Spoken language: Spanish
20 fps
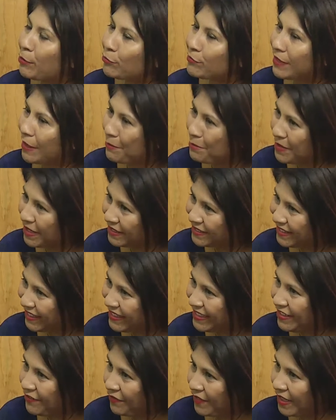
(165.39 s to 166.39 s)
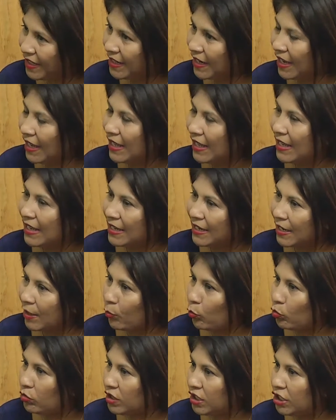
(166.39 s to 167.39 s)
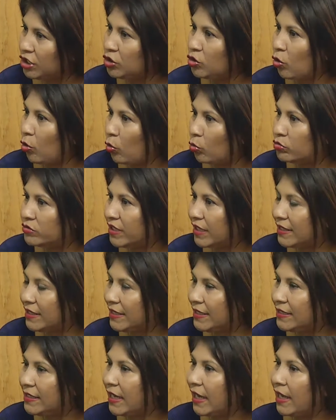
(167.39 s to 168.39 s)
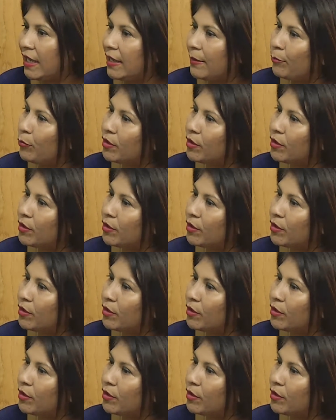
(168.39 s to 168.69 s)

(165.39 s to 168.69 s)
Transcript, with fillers: pero también significa que un niño o una niña